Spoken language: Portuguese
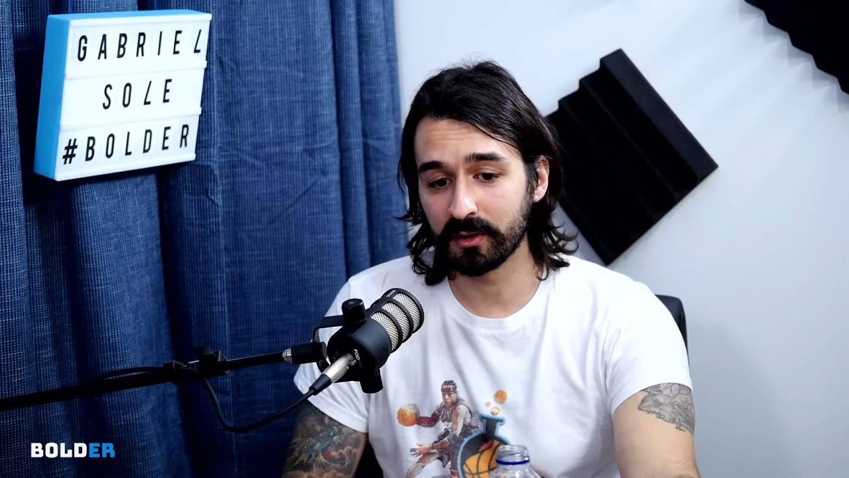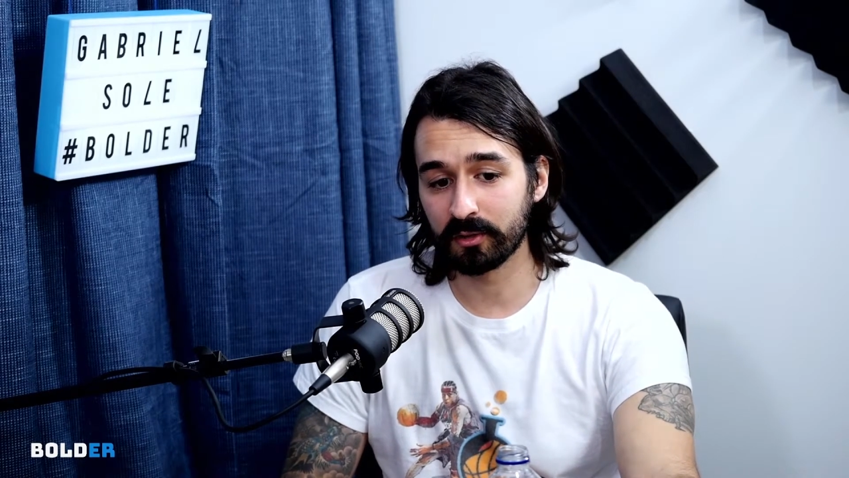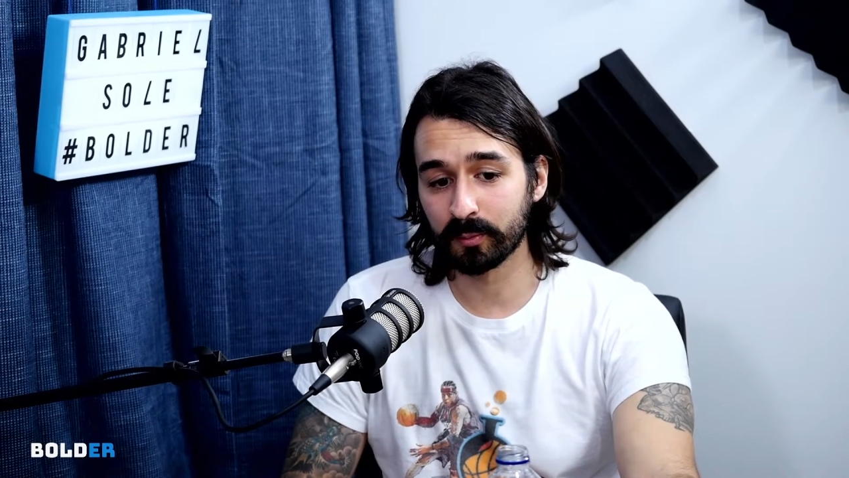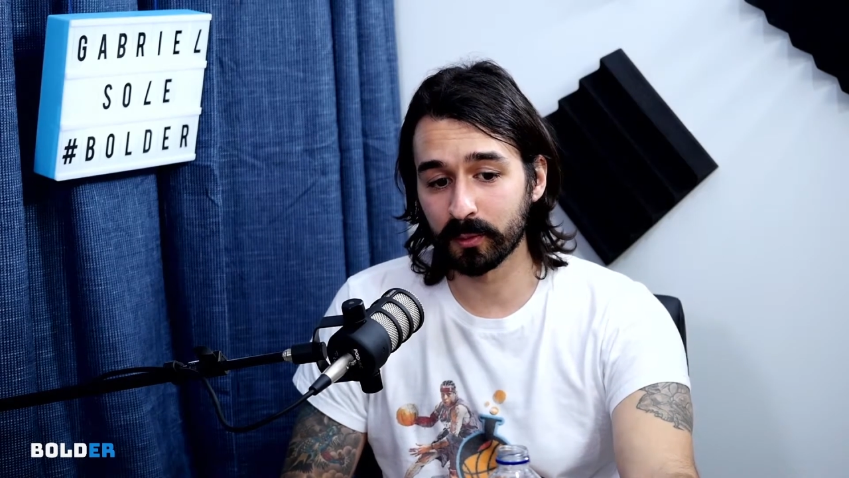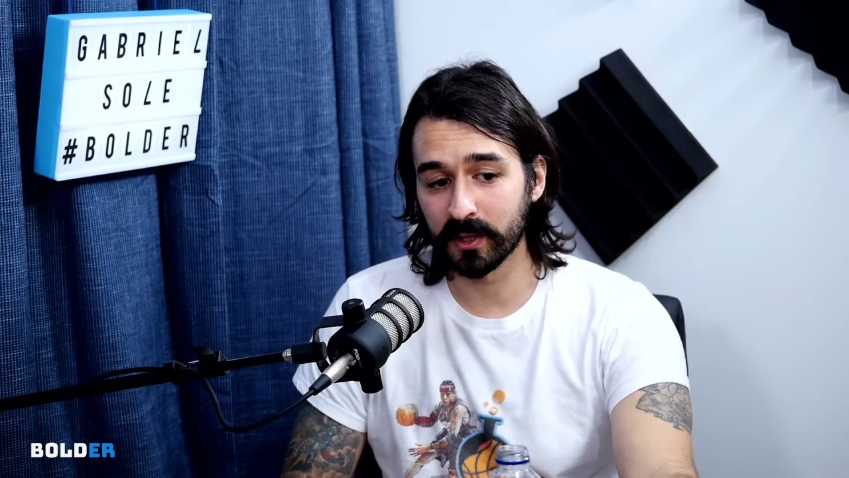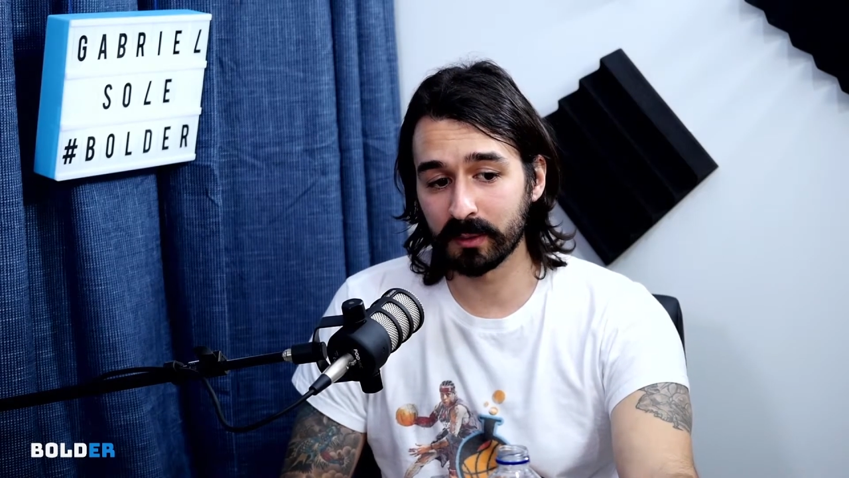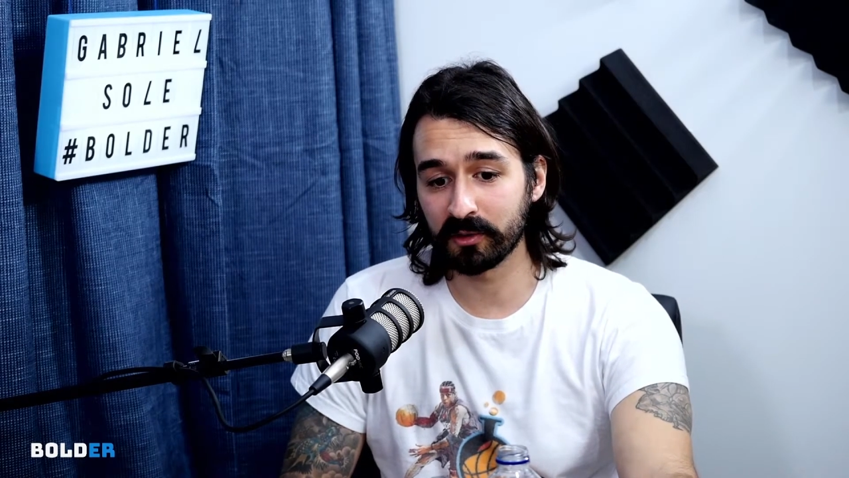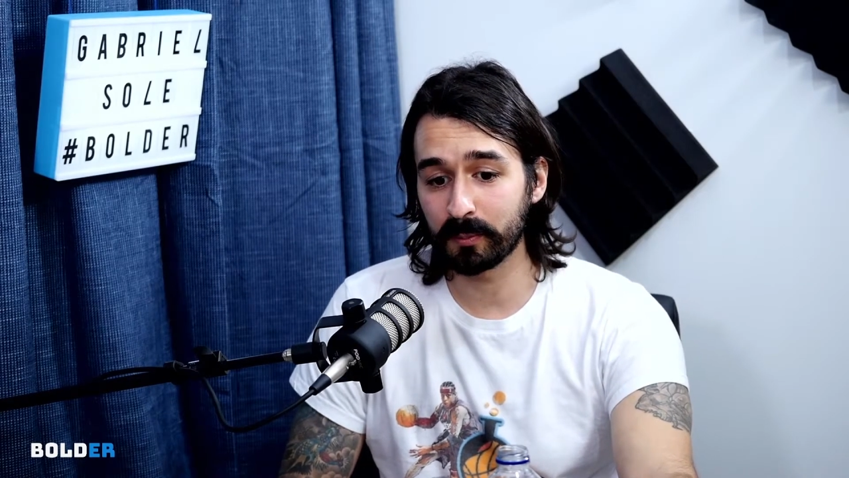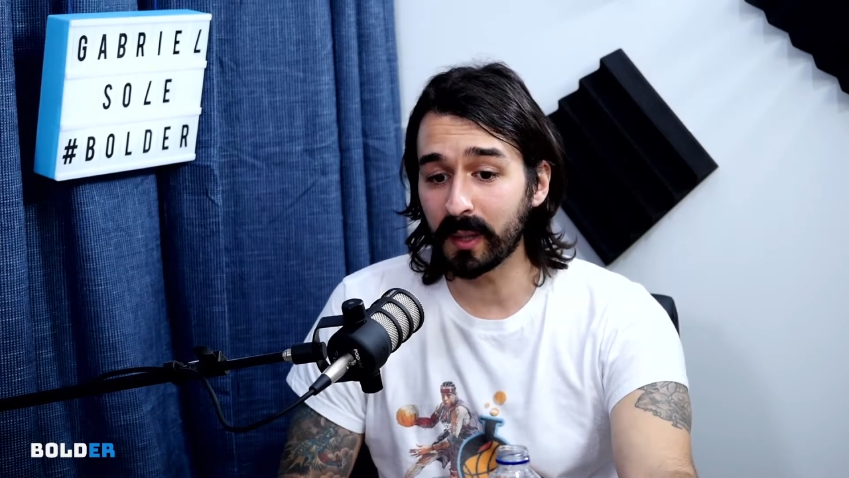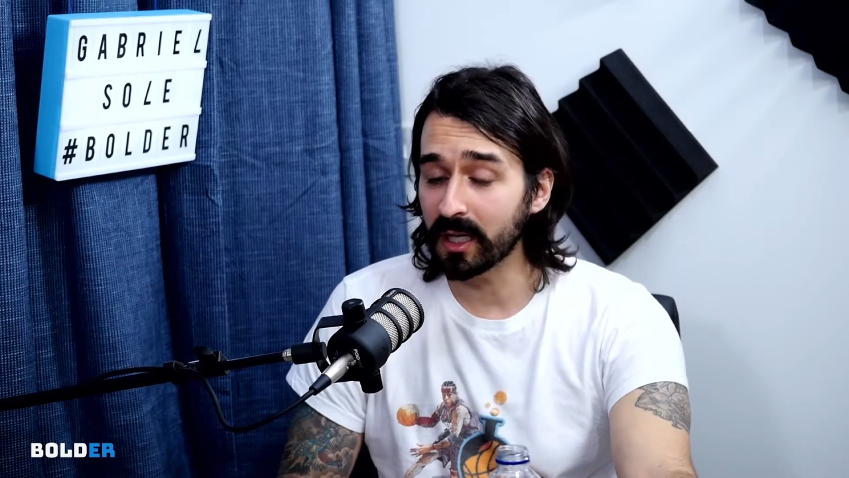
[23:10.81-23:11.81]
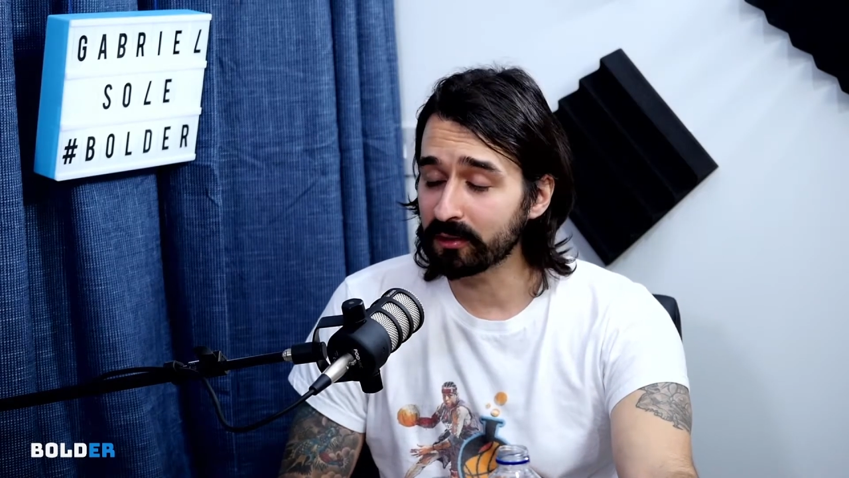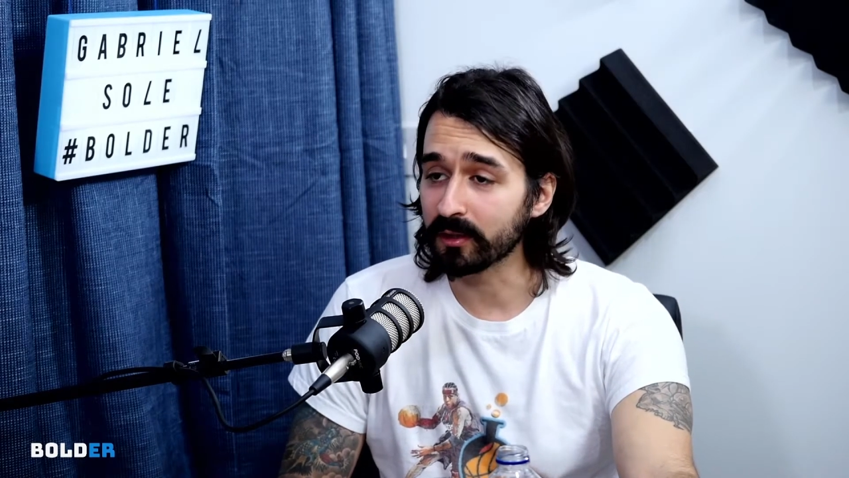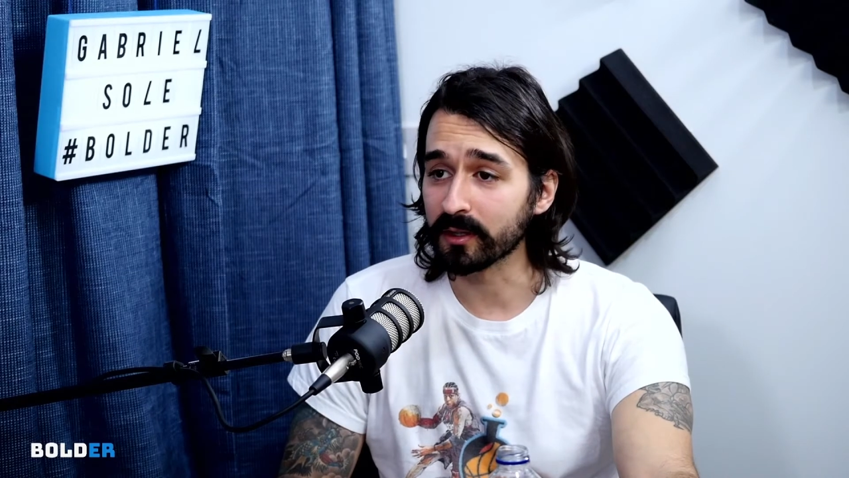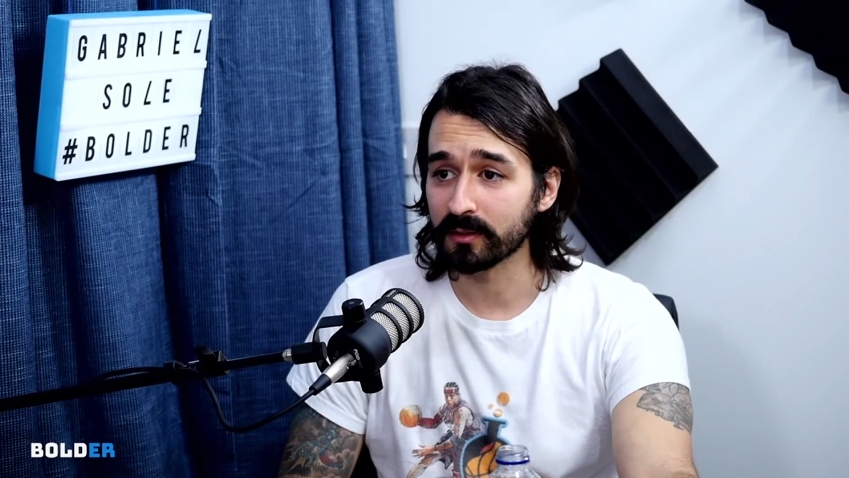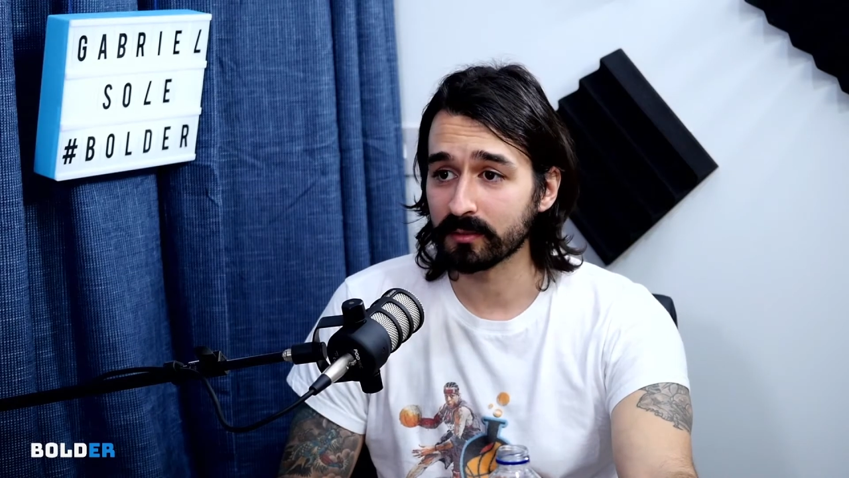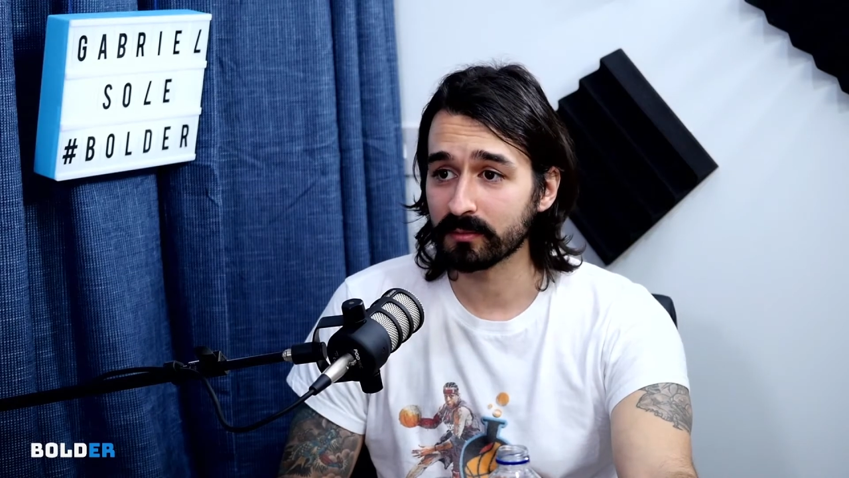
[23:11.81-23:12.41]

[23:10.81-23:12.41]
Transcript: de um programa de partner.